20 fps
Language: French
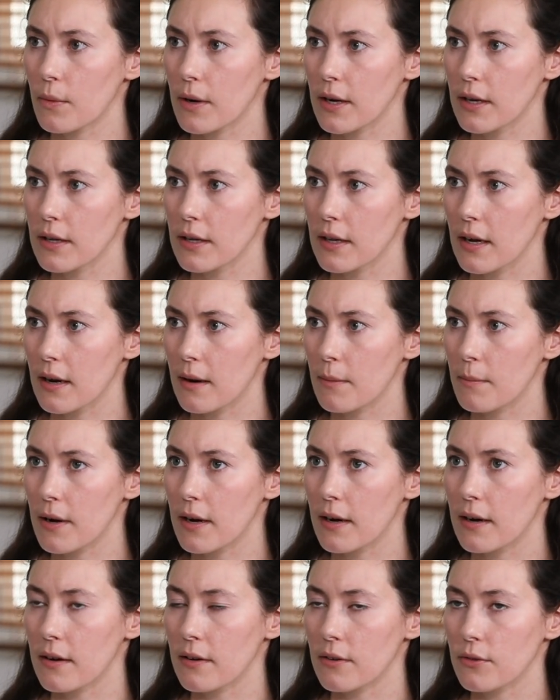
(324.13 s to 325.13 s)
Ouais, il y a
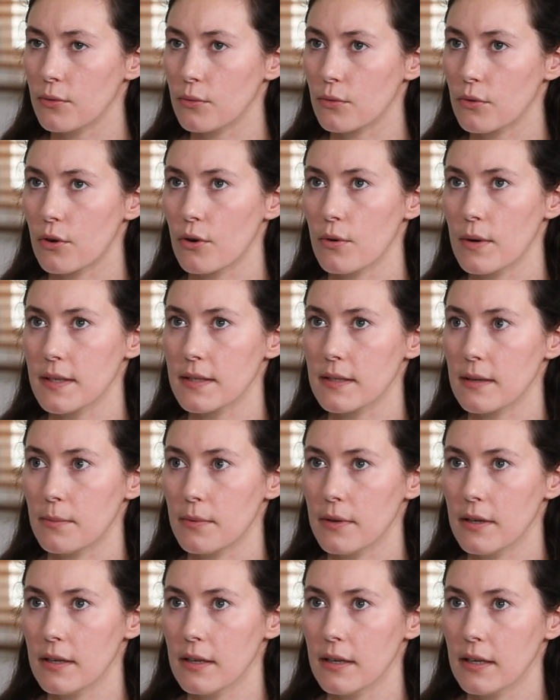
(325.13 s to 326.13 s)
bah, donc
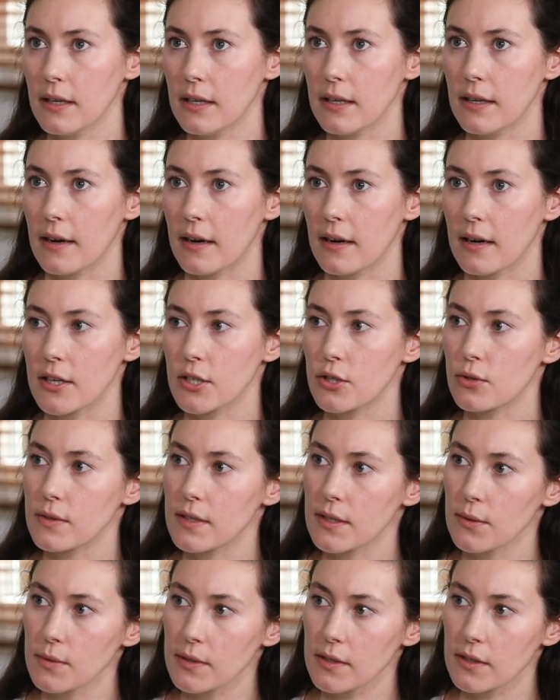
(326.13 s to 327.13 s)
l'ESCP, il y a
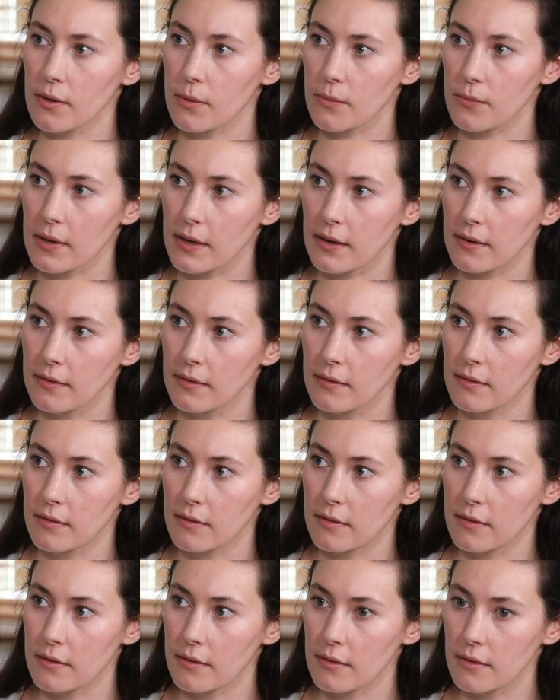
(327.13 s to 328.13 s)
HEC aussi qui en fait un.
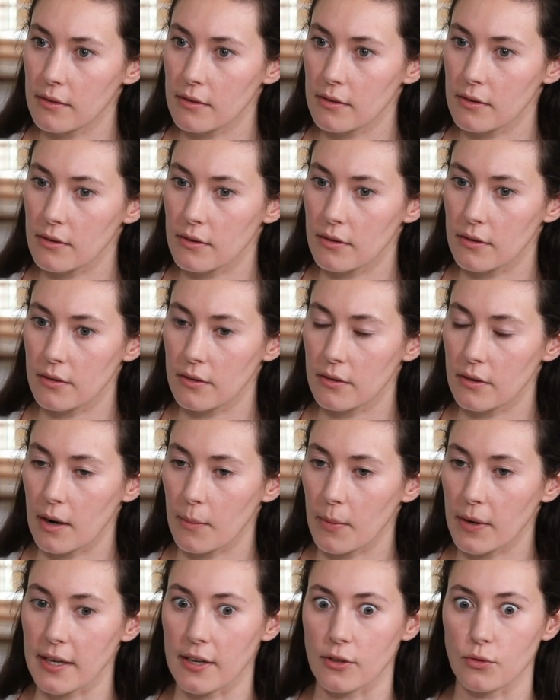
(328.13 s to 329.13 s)
Euh,
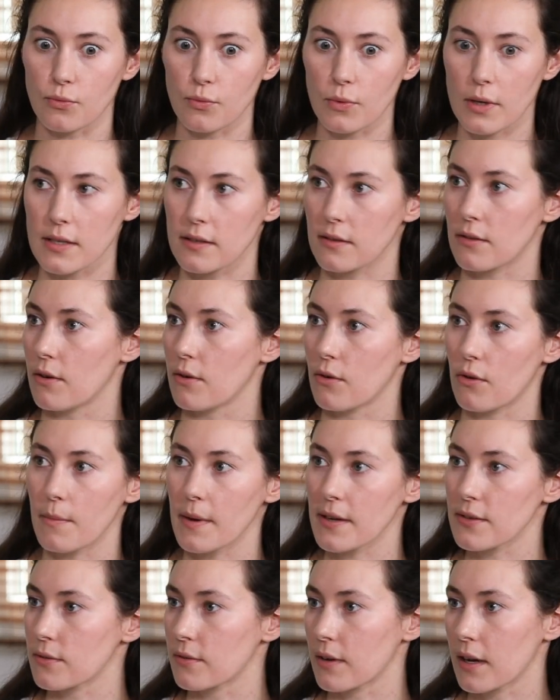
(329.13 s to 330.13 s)
après, il y a toutes les écoles de
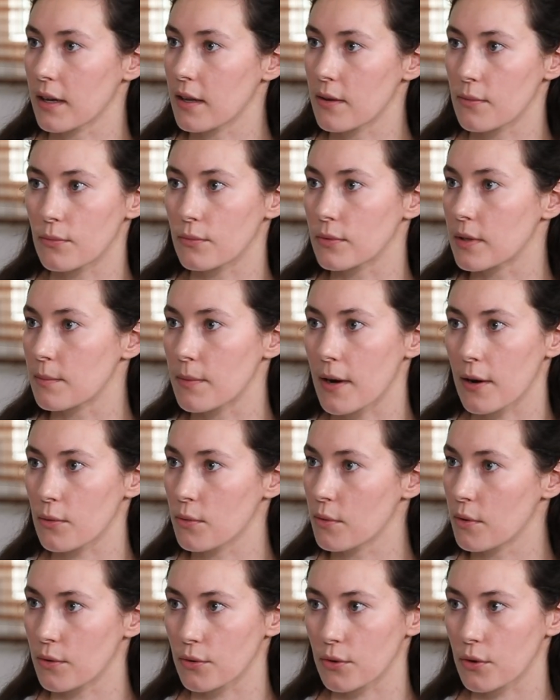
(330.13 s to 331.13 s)
commerce en vrai qui font des
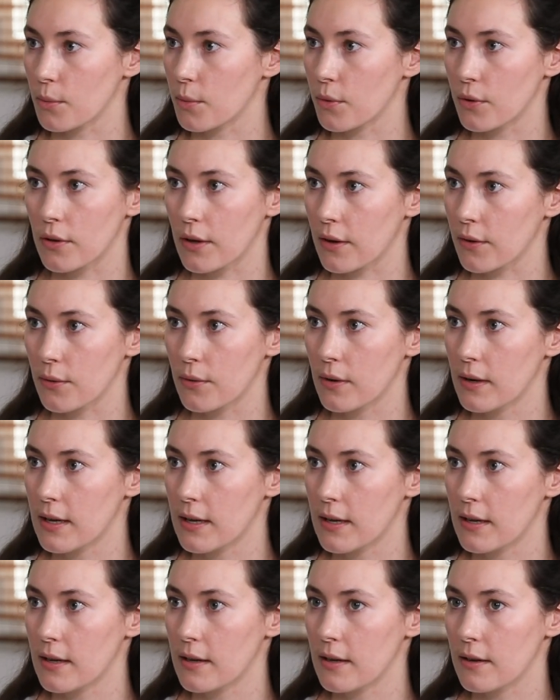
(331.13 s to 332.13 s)
parcours entrepreneuriaux.
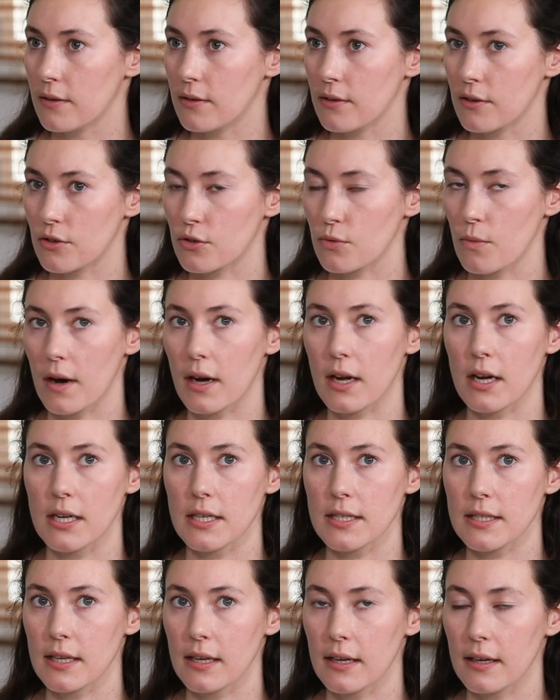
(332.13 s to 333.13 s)
Euh, je crois que
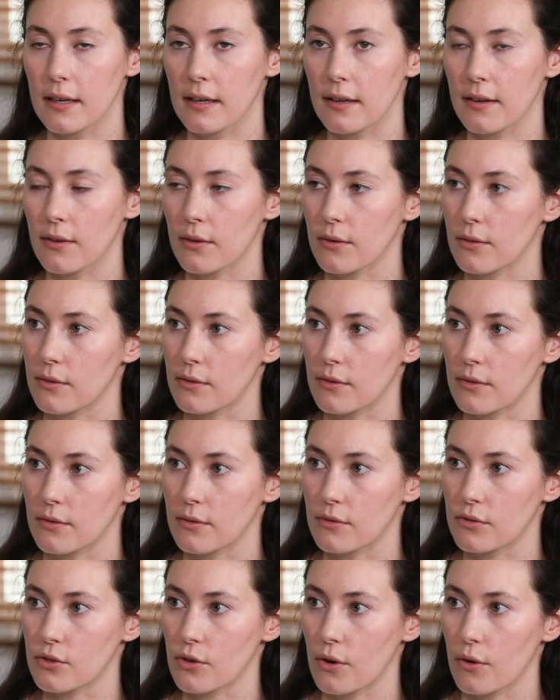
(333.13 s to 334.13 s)
les SEC,
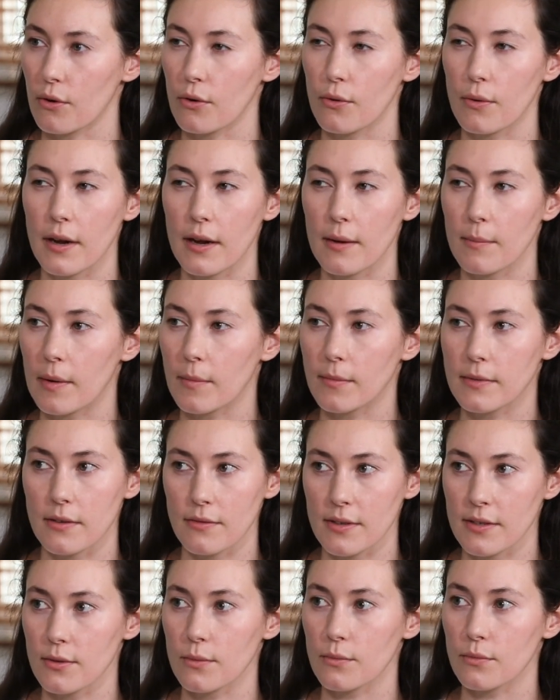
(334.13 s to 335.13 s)
genre l'EM, à mon
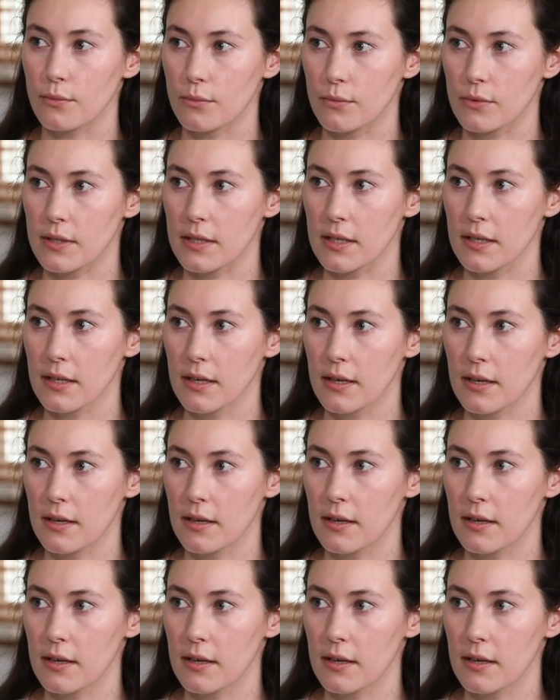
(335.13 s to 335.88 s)
avis, en font aussi.